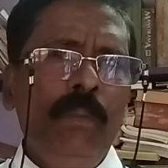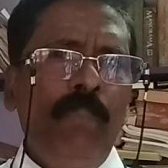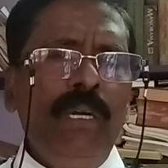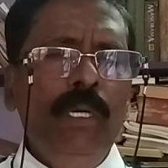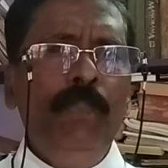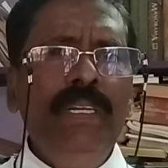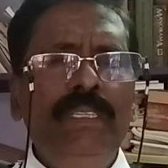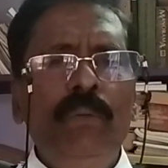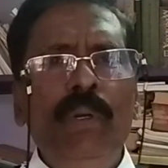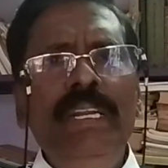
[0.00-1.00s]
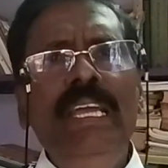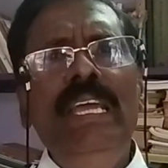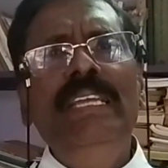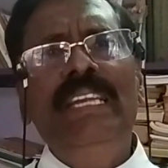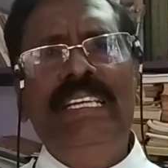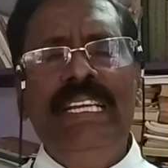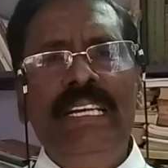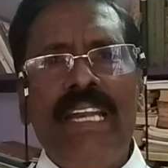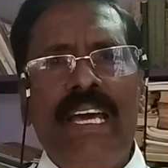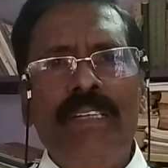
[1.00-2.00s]
பக்குவப்படுத்திக் கொண்டே
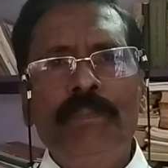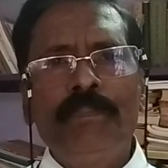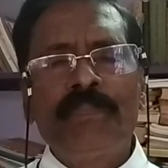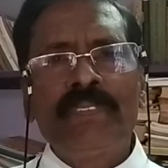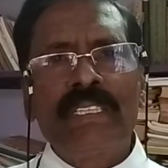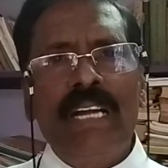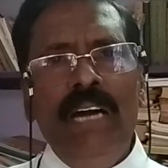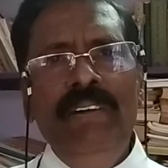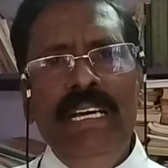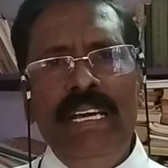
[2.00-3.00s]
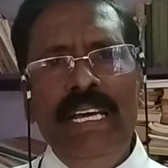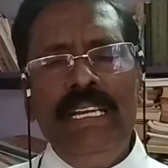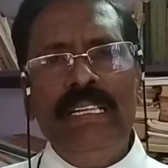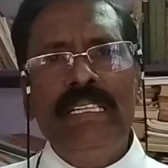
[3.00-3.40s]
இருக்கின்றார் அவர்